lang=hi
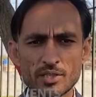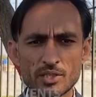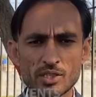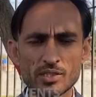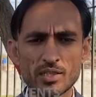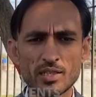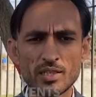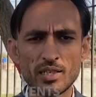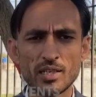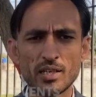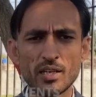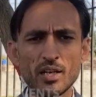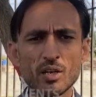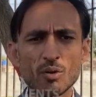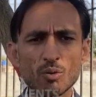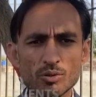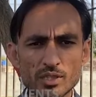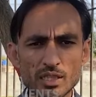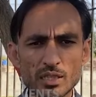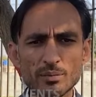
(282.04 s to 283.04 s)
मैचेस के लिए
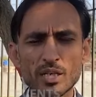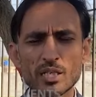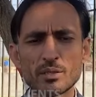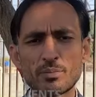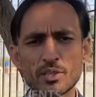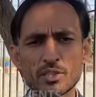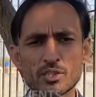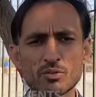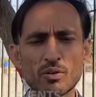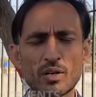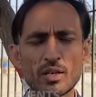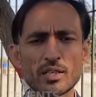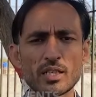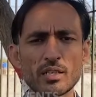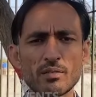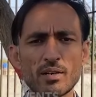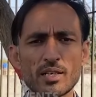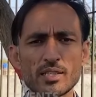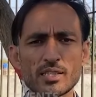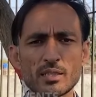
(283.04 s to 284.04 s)
उसके बाद फिर स्क्वाड के
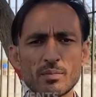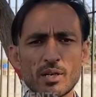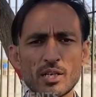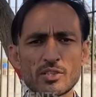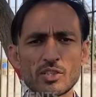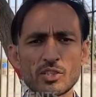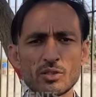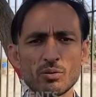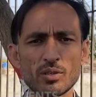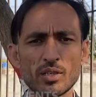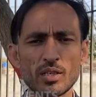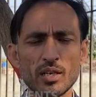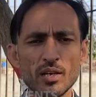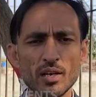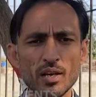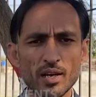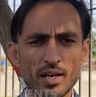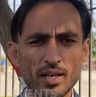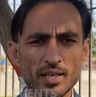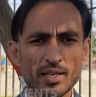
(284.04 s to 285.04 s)
हवाले से बातचीत होगी
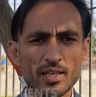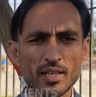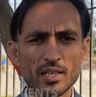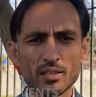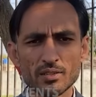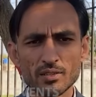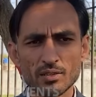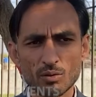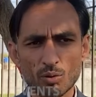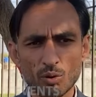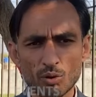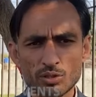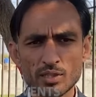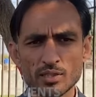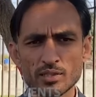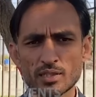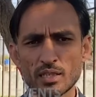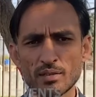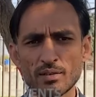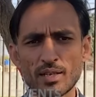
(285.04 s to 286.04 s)
लेकिन
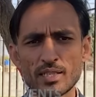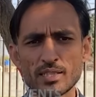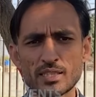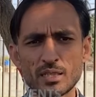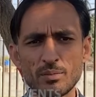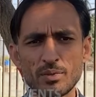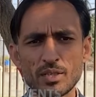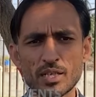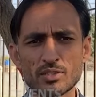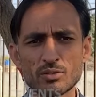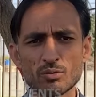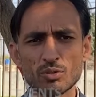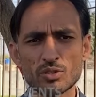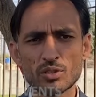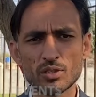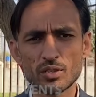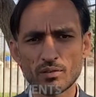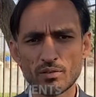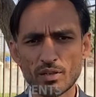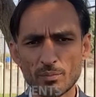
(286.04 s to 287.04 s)
कोचेज के हवाले से भी आज
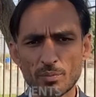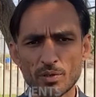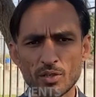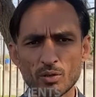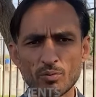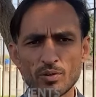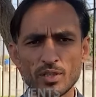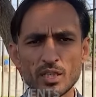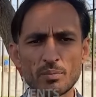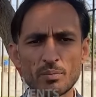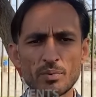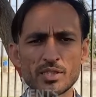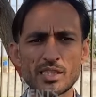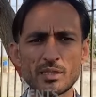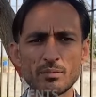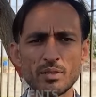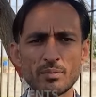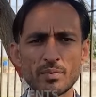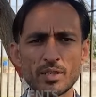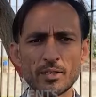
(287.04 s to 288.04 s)
कुछ डेवलपमेंट हुई है
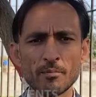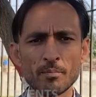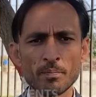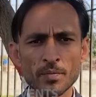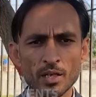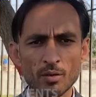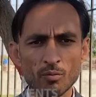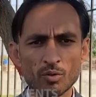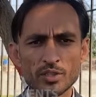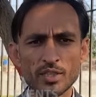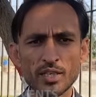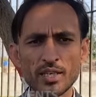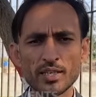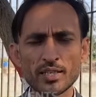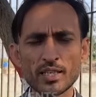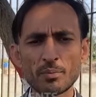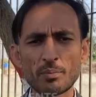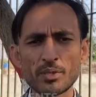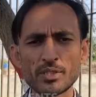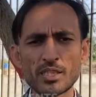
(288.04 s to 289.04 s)
पीसीबी में वो ये है
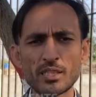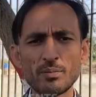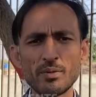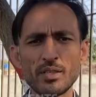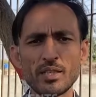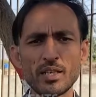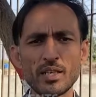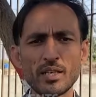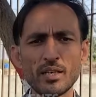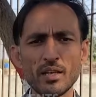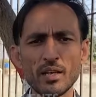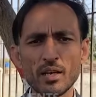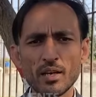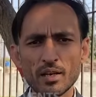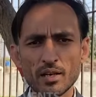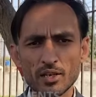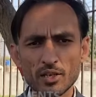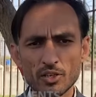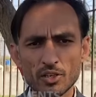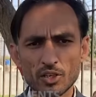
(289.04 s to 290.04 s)
कि पीसीबी ने
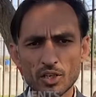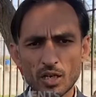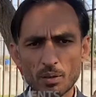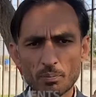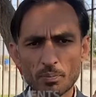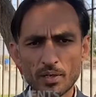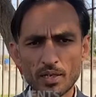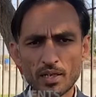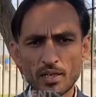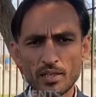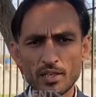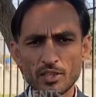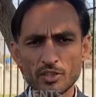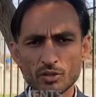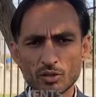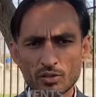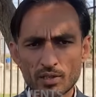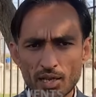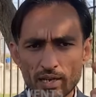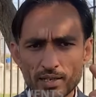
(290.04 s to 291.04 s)
अपने लिए जो
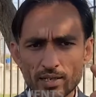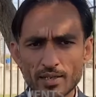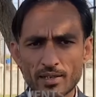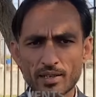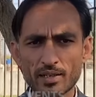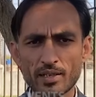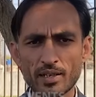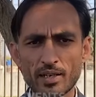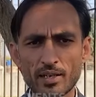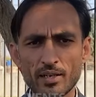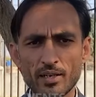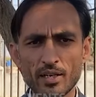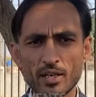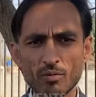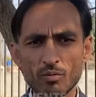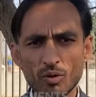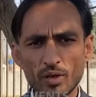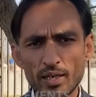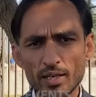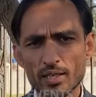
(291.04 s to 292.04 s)
टारगेट रखा है
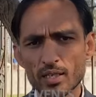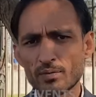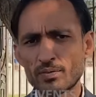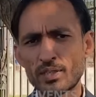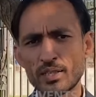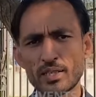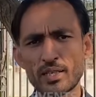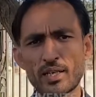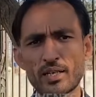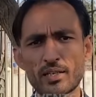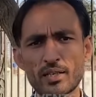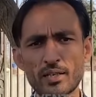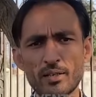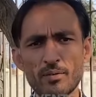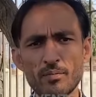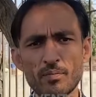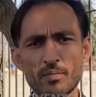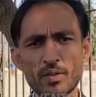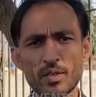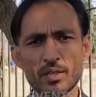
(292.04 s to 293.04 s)
वो एक हफ्ते का रखा
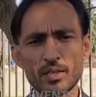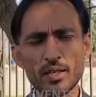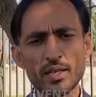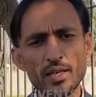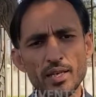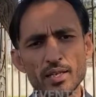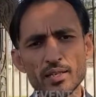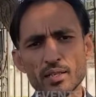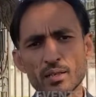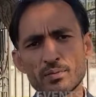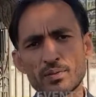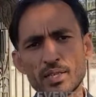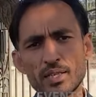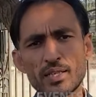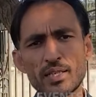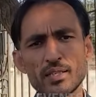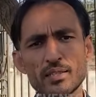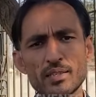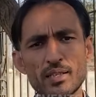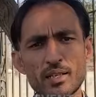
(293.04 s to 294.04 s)
है कि एक हफ्ते
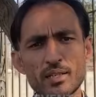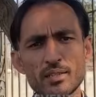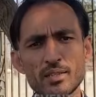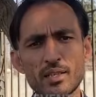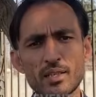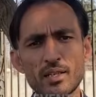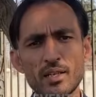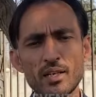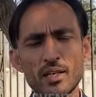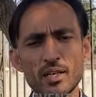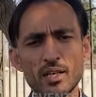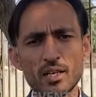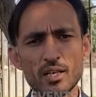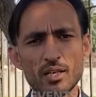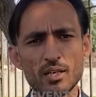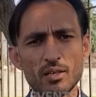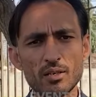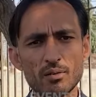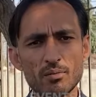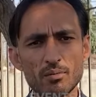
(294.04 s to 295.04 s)
के अंदर अंदर
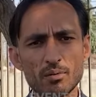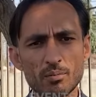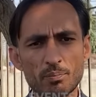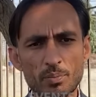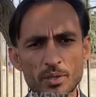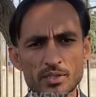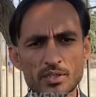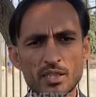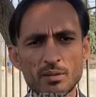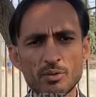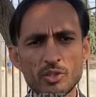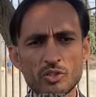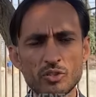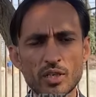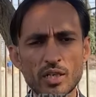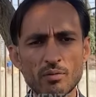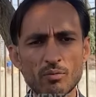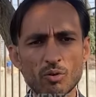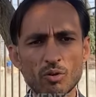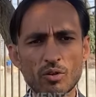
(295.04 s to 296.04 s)
पीसीबी जो
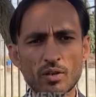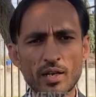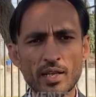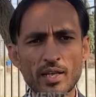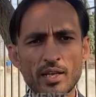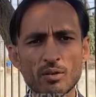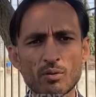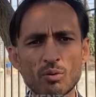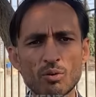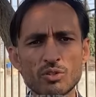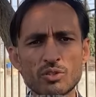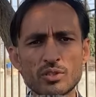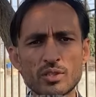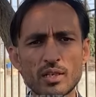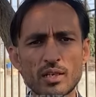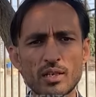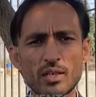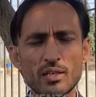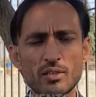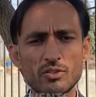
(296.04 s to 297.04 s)
है वो नए कोच
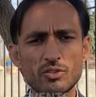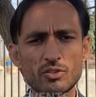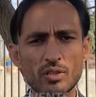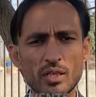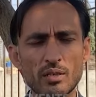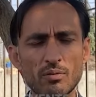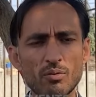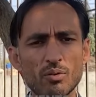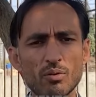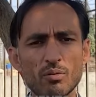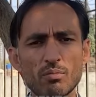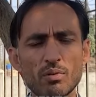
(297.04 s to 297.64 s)
का जो है वो